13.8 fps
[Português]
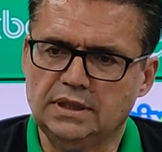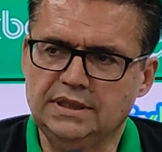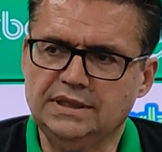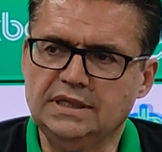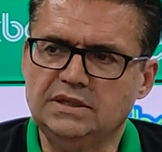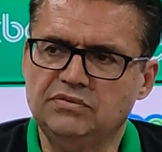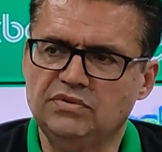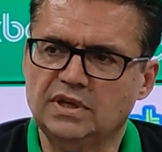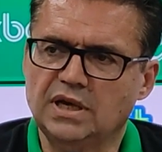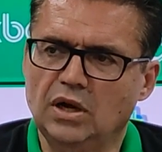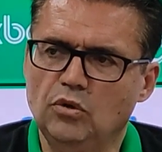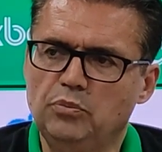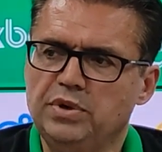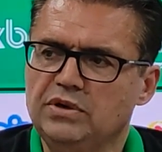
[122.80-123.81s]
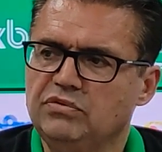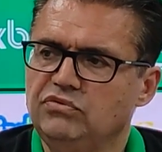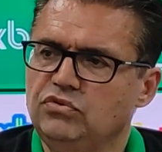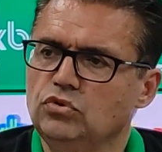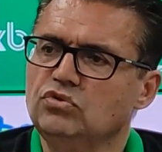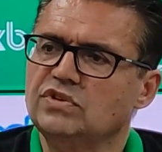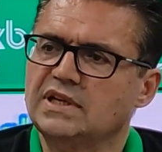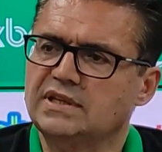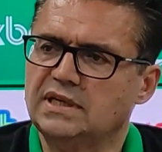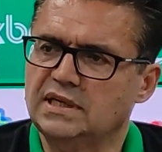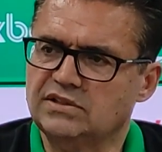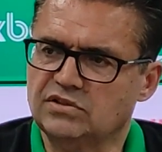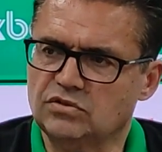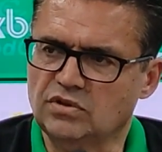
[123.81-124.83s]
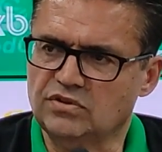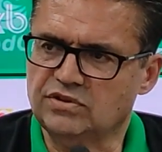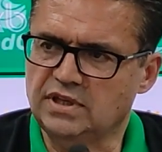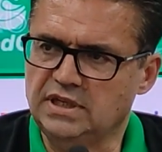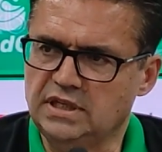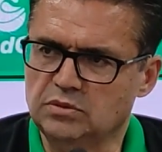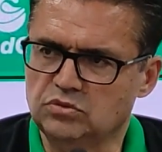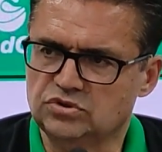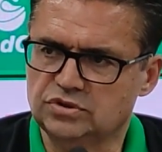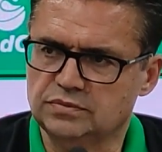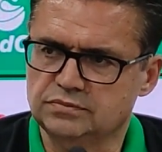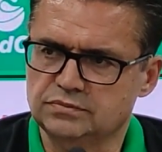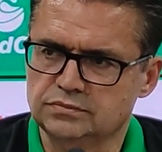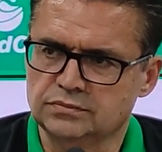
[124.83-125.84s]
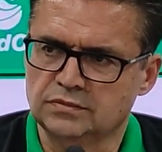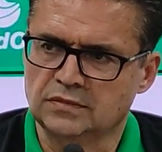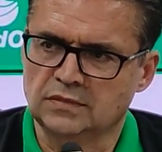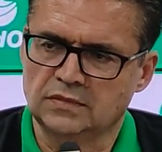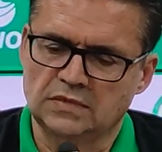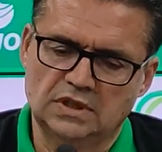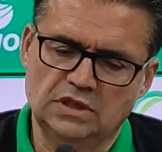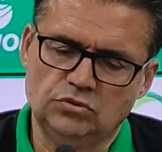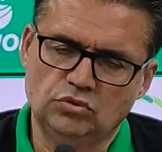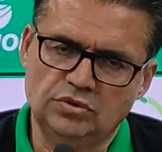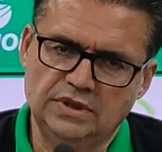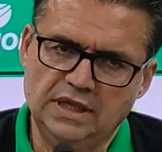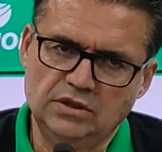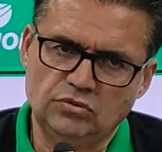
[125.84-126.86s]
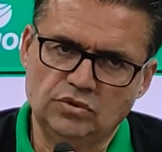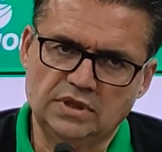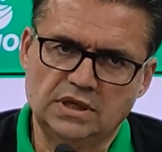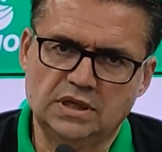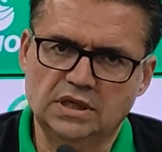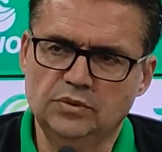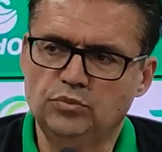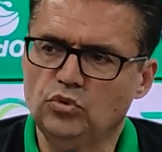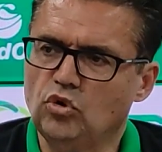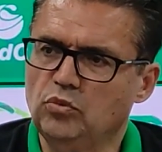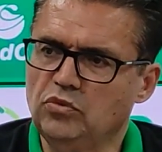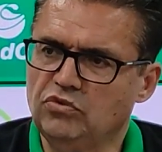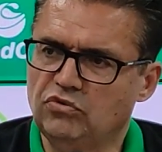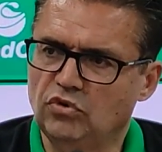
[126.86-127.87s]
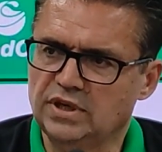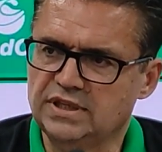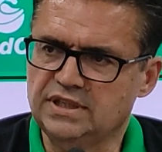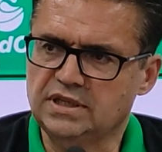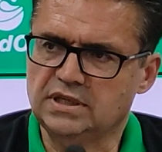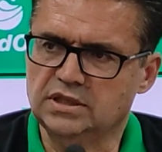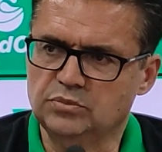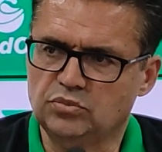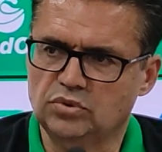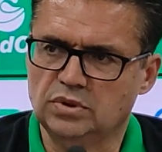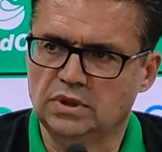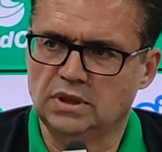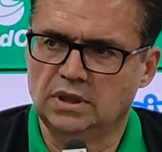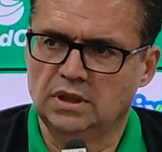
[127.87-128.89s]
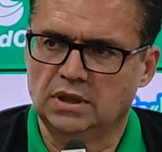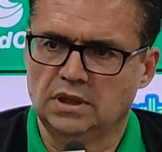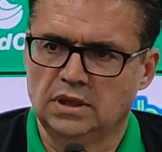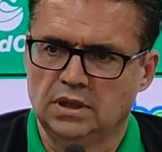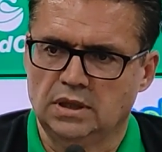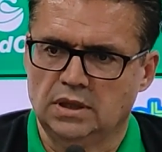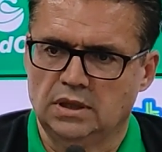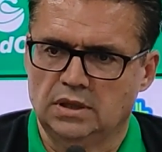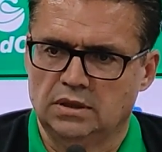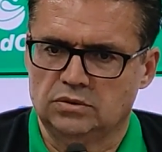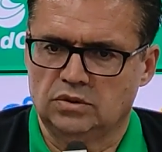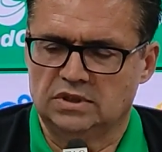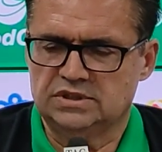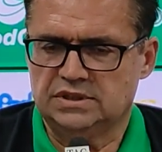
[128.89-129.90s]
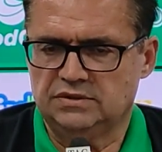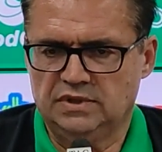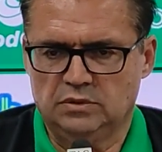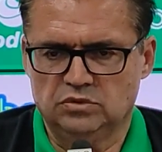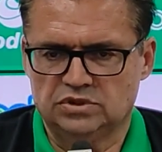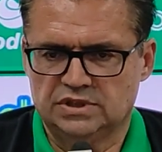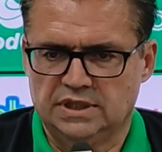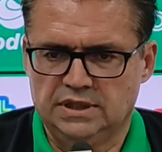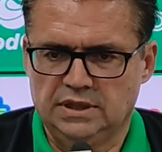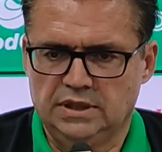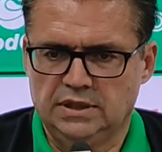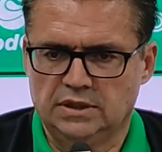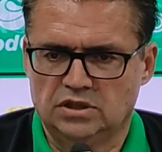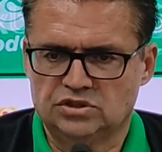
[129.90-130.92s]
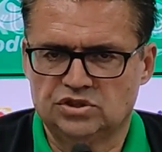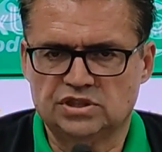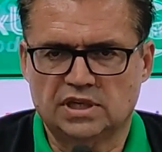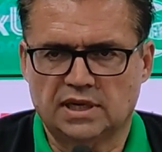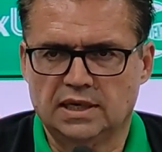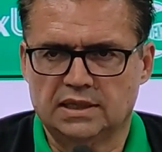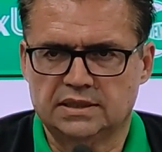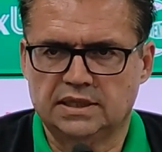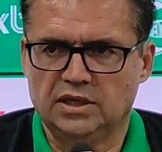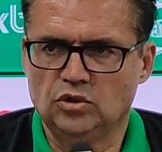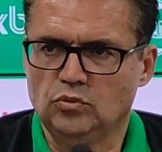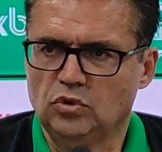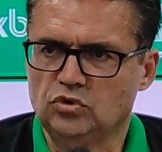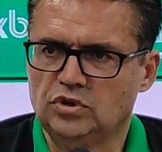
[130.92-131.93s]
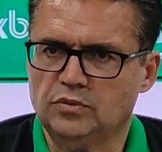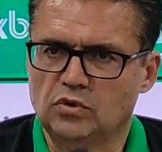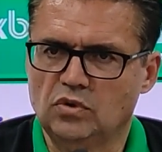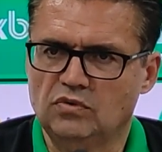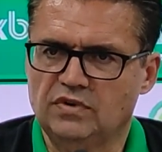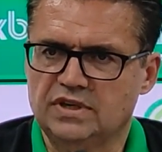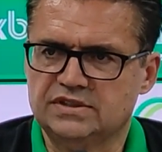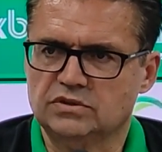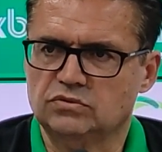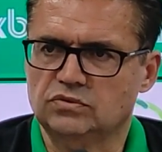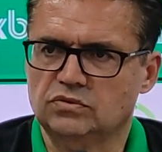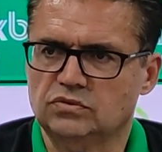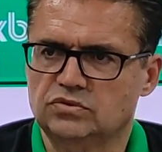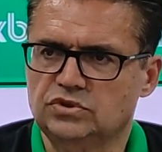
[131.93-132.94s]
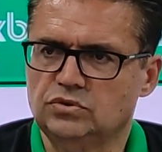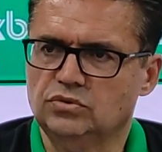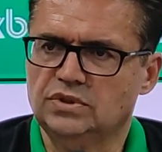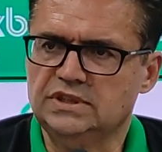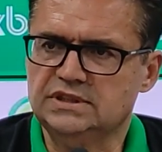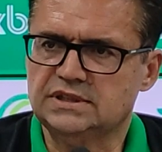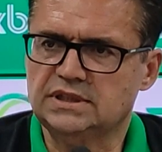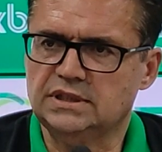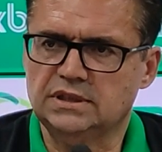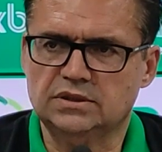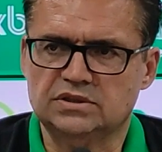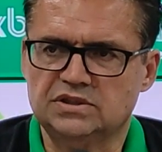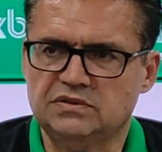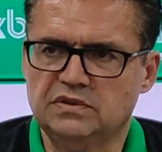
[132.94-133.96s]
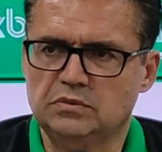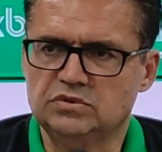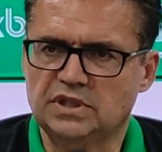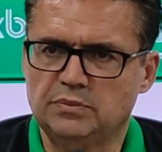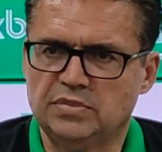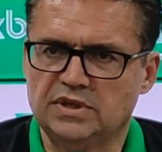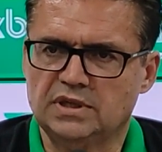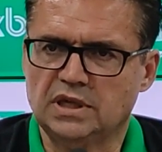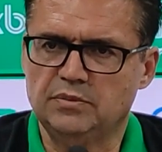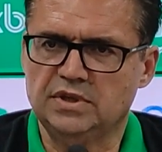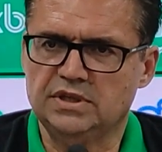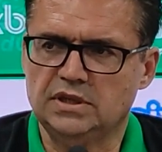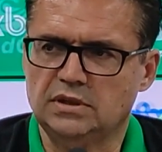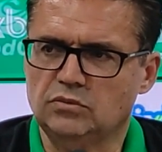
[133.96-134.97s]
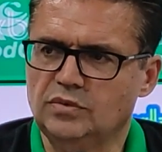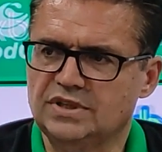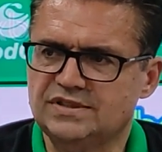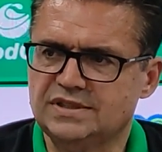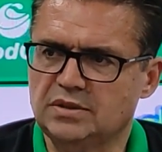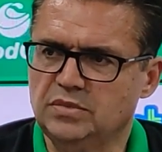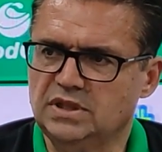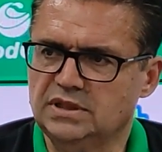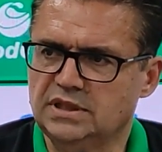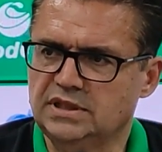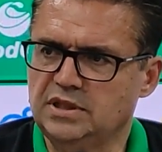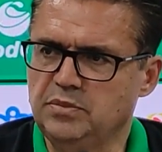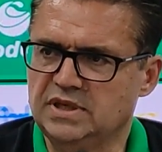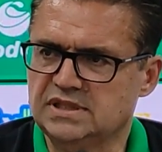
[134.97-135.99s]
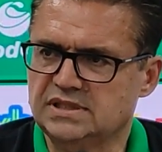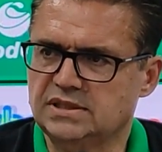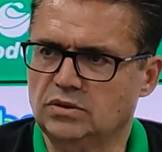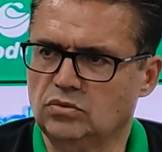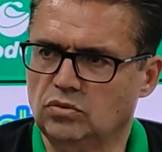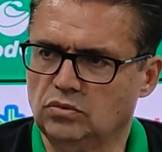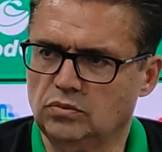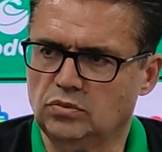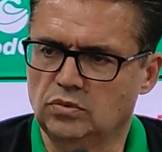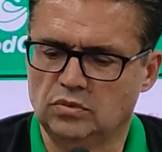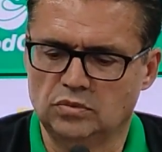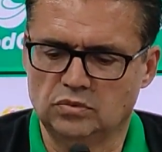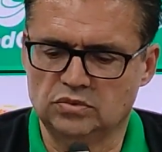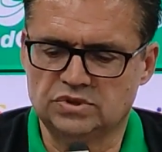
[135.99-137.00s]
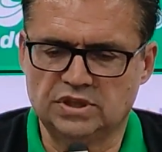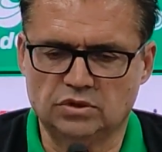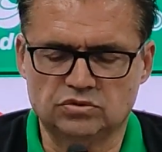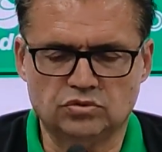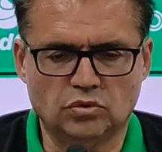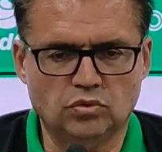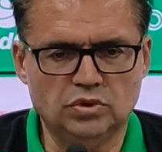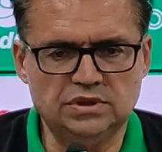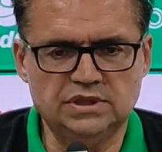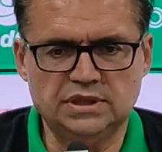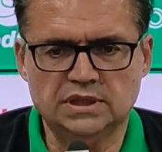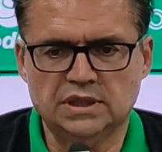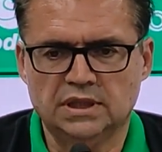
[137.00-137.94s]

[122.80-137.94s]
identificar o perfil dos atletas que nós queríamos, tanto dentro de campo como fora de campo. Nós tivemos aí, acho que já relatei numa última conversa com os senhores, que nós tivemos aí praticamente uma semana de imersão com o Celso Roth.